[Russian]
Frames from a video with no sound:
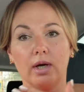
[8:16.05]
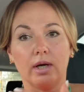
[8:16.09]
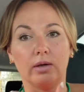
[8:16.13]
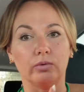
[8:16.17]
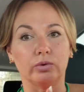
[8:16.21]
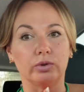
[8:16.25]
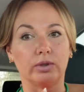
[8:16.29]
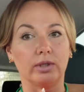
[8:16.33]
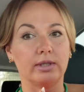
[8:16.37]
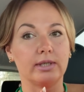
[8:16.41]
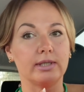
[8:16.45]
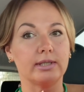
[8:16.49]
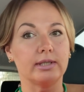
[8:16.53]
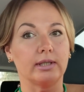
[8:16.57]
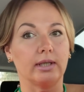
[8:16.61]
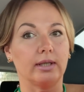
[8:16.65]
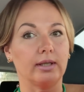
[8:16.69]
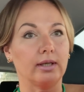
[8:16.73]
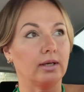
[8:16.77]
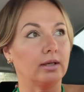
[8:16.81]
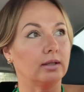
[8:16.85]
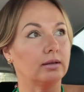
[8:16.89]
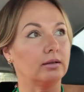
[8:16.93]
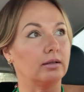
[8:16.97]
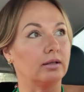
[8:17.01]
Вот они
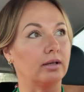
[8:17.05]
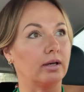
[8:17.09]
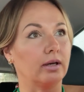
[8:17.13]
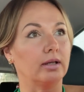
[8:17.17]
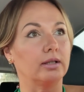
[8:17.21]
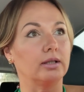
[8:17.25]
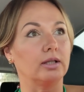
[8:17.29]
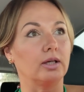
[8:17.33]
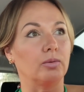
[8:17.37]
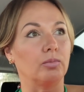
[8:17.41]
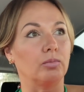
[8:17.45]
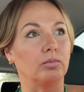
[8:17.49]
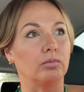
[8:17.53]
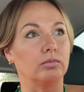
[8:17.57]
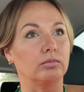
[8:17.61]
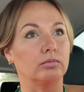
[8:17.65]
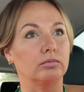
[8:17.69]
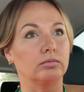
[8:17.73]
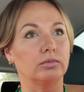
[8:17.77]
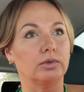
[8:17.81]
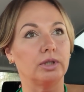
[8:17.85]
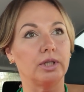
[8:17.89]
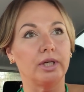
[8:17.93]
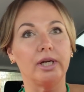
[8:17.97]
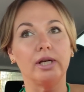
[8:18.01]
стоят рядом,
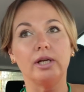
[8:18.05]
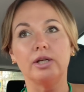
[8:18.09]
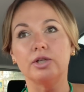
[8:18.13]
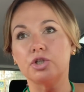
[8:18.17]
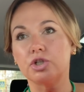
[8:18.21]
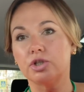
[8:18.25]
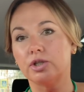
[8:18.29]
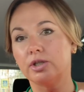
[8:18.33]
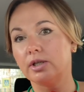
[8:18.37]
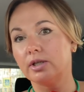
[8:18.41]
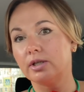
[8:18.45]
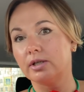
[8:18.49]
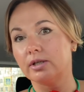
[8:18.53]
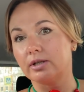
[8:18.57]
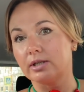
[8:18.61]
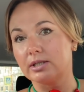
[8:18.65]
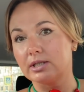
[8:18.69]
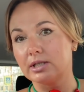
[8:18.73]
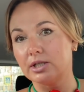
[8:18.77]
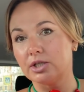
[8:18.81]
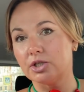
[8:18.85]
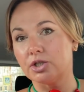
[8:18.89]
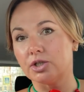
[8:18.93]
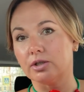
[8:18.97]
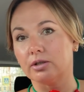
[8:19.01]
три или четыре
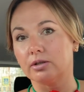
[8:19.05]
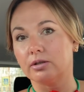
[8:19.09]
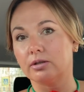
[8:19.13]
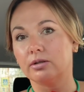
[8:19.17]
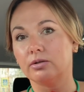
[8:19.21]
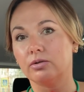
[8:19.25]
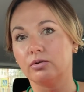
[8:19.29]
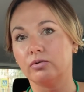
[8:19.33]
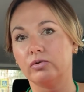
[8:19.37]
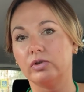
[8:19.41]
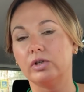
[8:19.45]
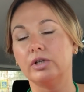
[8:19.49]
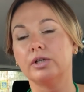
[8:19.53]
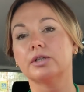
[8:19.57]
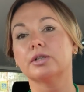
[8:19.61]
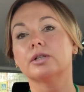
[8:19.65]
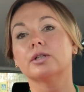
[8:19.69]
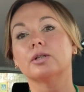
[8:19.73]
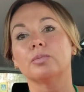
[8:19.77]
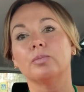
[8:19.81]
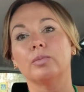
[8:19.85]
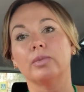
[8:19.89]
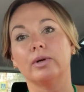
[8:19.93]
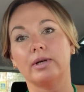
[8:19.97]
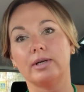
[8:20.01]
различных
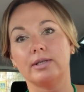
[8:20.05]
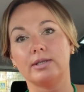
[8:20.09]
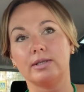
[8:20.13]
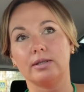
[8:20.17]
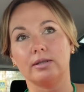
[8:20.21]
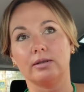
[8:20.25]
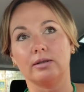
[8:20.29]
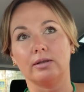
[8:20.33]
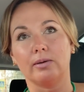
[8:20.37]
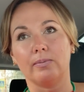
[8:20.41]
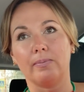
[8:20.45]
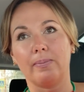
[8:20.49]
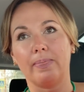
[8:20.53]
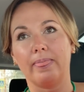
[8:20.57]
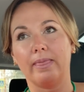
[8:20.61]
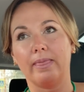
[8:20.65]
ювелирных магазина.